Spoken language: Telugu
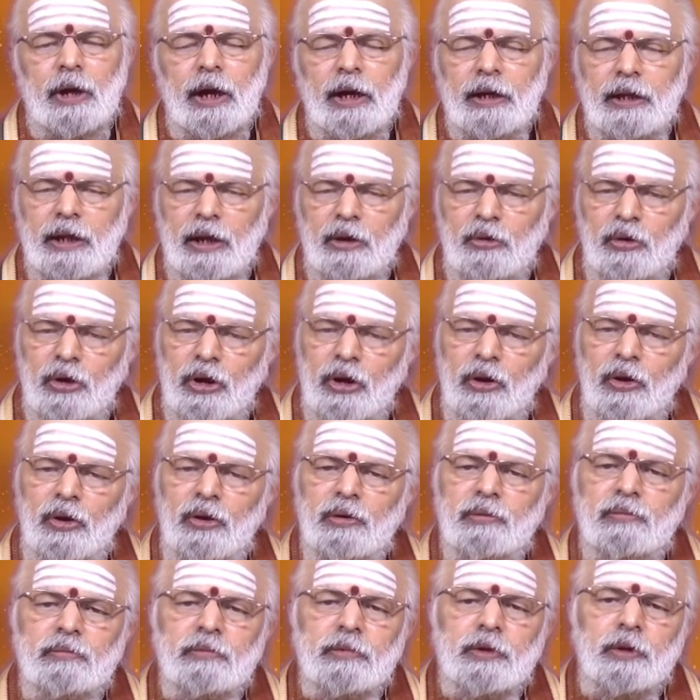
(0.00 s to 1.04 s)
అదే కూడాలో
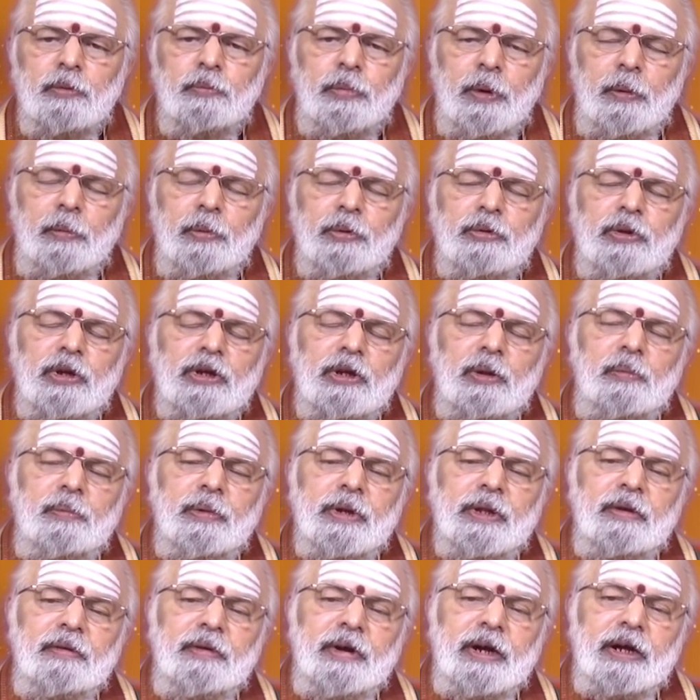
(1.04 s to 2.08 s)
ప్రభుత్వ
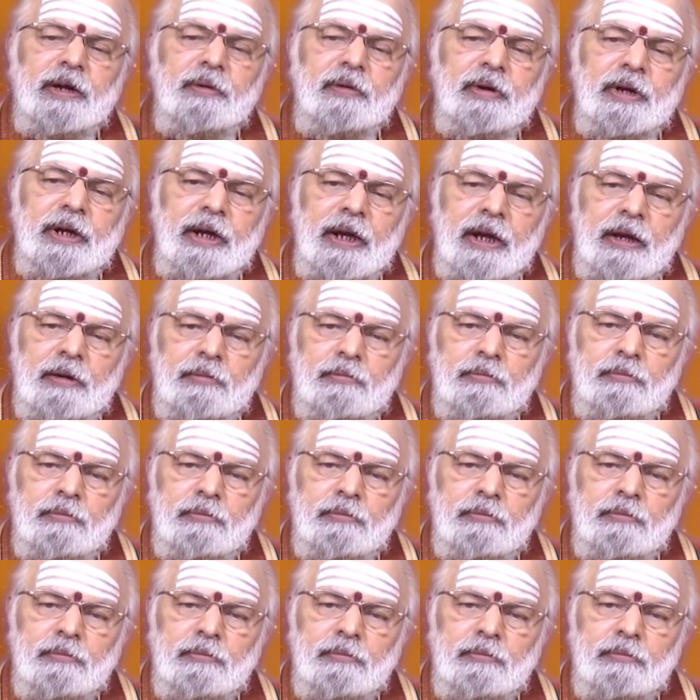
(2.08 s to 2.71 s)
సంబంధమైనటువంటి